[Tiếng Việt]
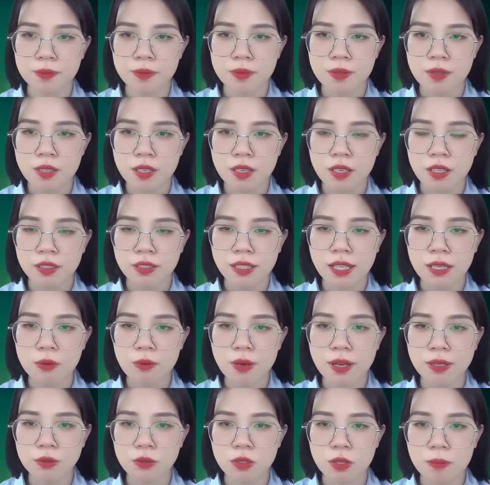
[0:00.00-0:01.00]
Nhiên không
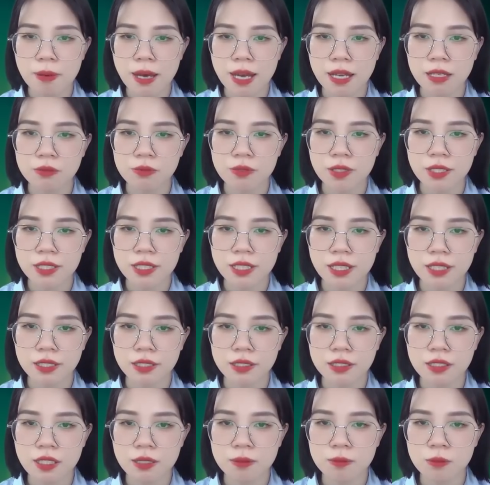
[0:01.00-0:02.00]
chỉ đơn giản là tốt.
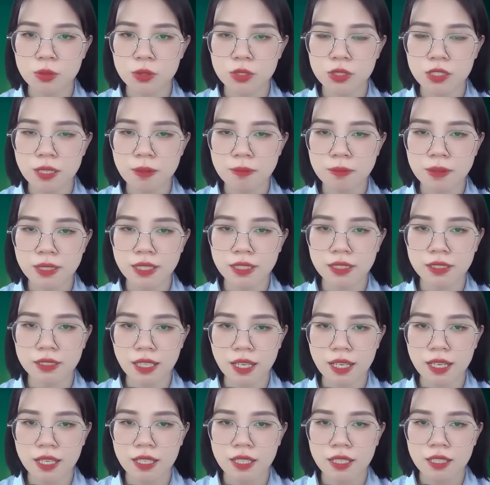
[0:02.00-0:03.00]
Tôi thở
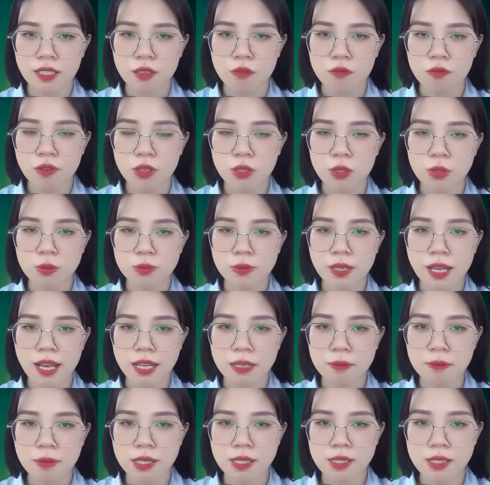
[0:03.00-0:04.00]
dài uống hết sữa,
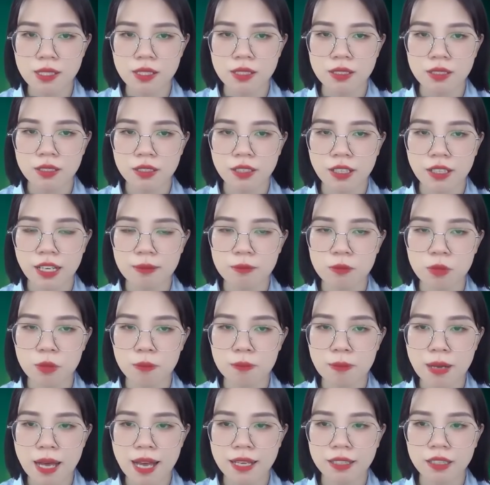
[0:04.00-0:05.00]
lần đầu tiên ăn quả
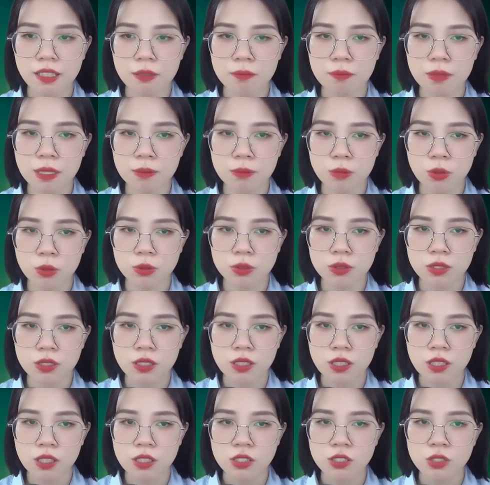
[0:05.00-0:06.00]
trứng chiên kia.
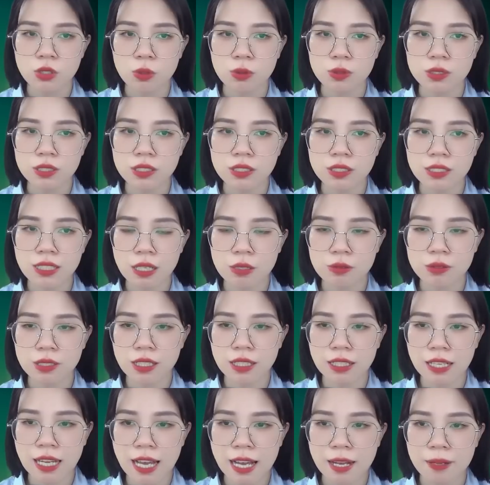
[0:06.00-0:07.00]
Lúc lái xe
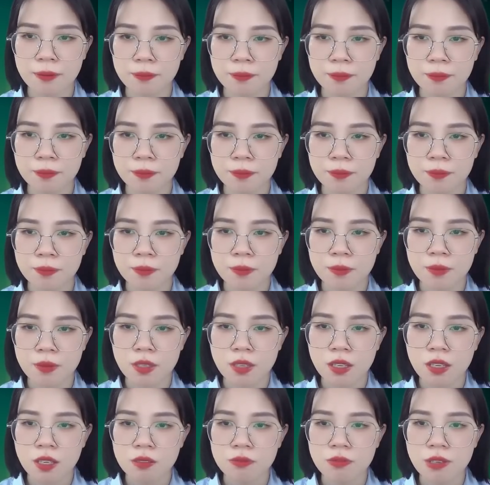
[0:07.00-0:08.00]
đến công ty, Triệu
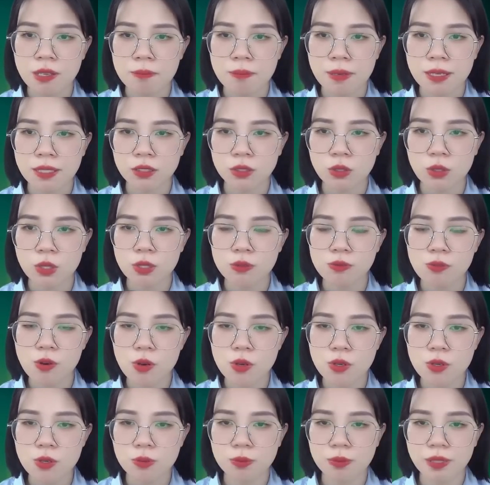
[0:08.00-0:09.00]
Y Nhiên đã ngồi ở
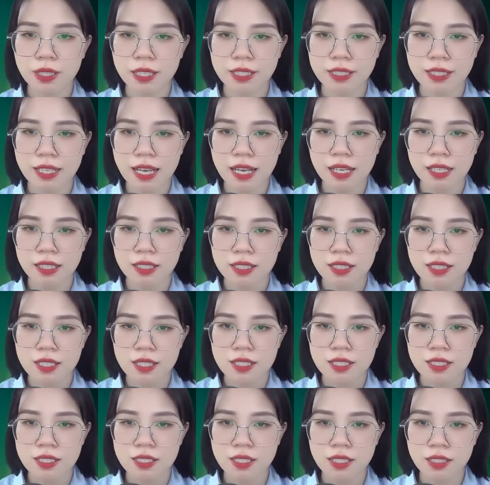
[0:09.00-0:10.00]
bàn làm việc rồi.
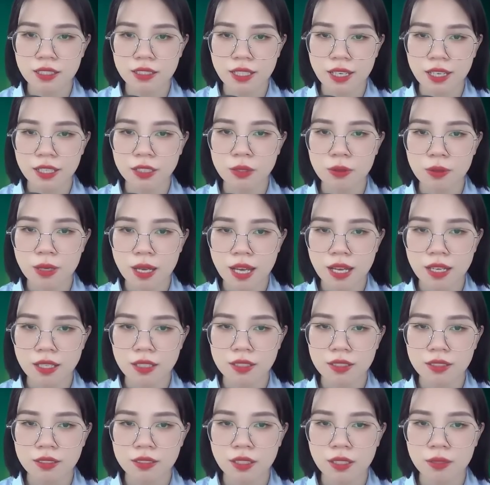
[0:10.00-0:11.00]
Hôm nay cô ta
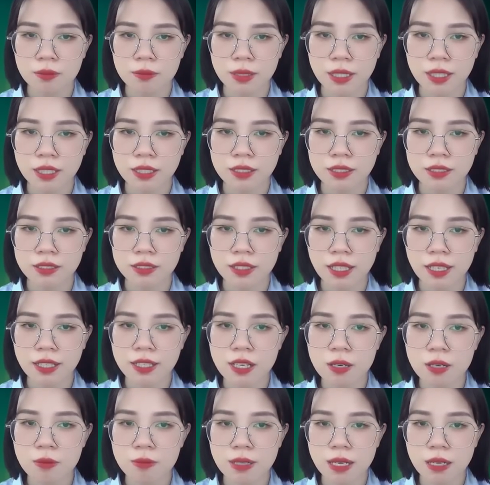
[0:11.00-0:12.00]
mặc một cái váy màu
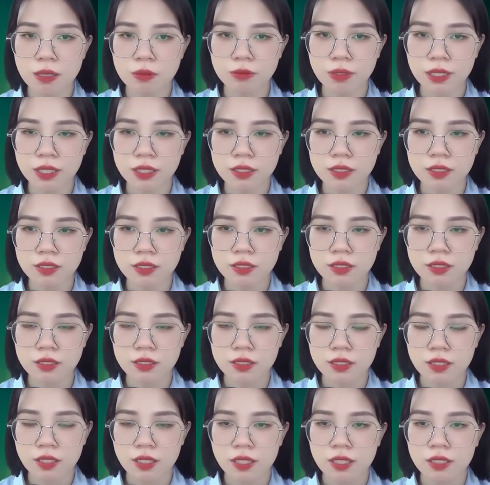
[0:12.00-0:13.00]
đen, đeo khuyên
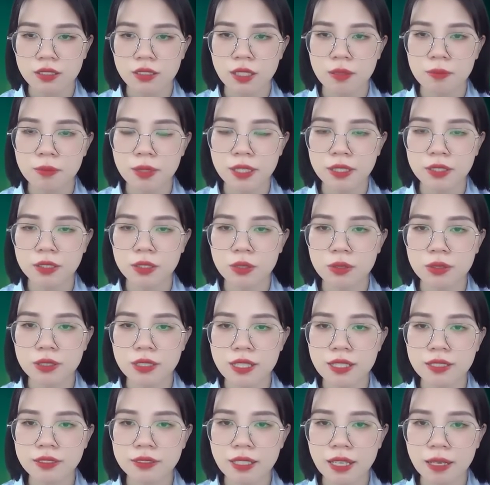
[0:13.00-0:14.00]
tai vàng bản to,
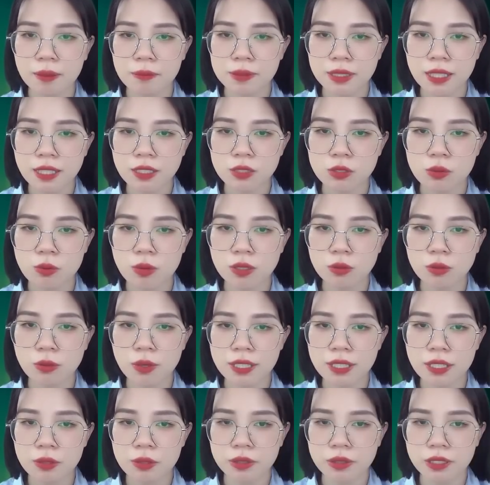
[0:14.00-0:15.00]
gương mặt triệu y
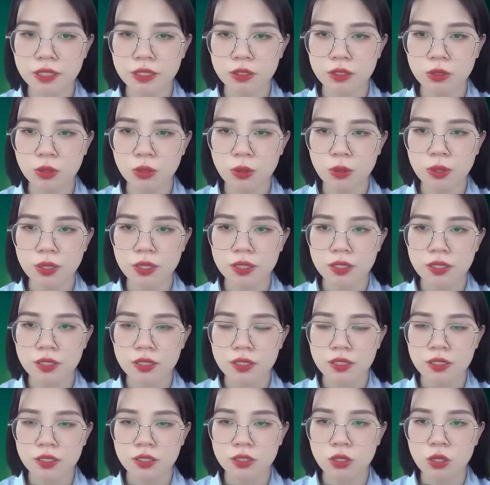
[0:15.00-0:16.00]
nhiên xinh đẹp sáng
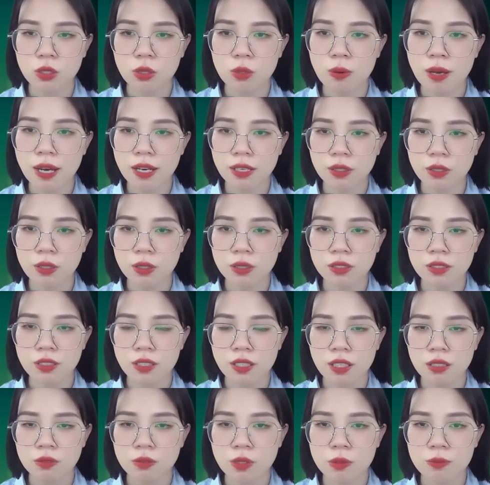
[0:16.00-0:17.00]
rủa, tóc ngắn
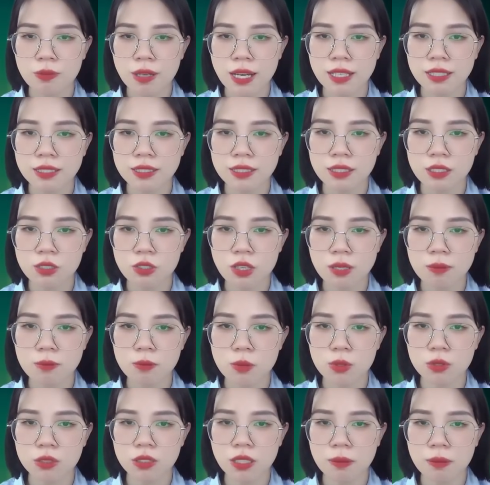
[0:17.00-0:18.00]
tinh tế, giỏi
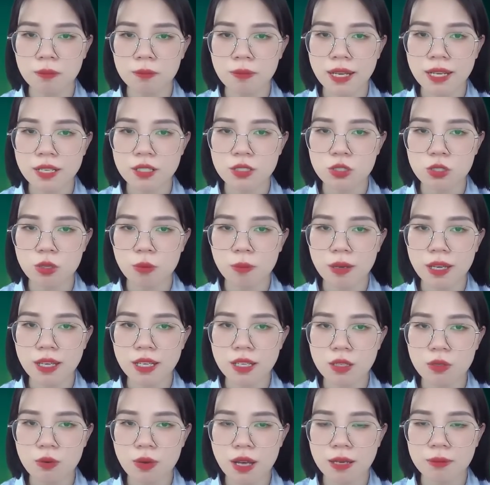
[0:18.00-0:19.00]
giang tháo vát.
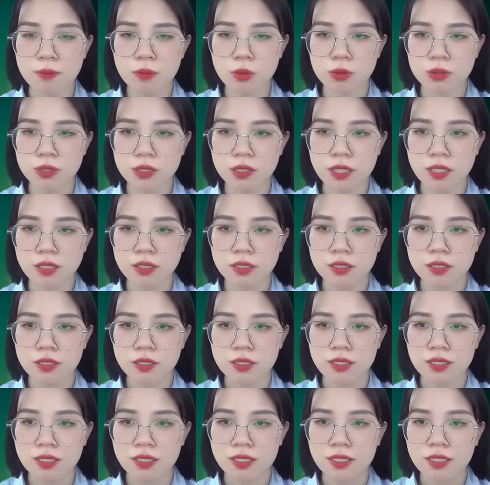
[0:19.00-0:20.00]
Tiểu tạ cầm
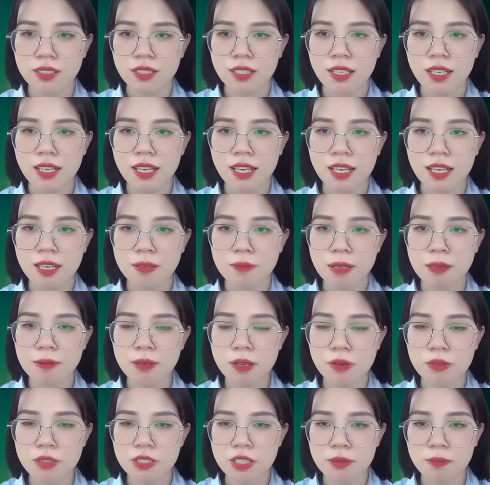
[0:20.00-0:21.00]
túi sữa đậu nành,
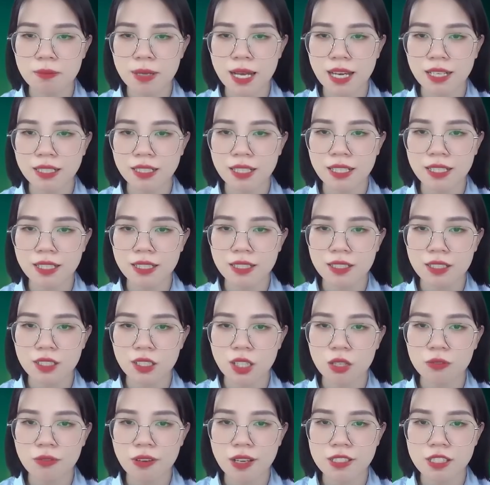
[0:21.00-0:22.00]
áp sát triệu y nhiên
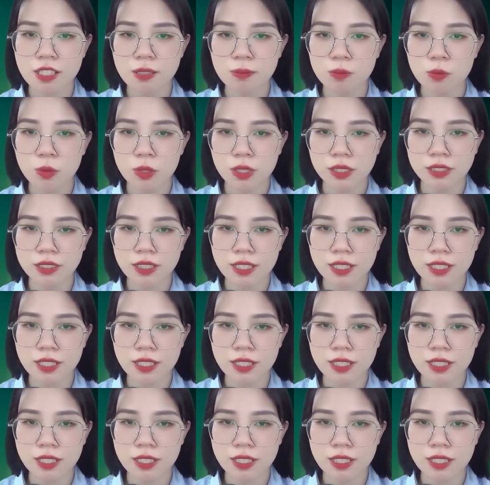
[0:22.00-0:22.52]
nói chuyện phiếm.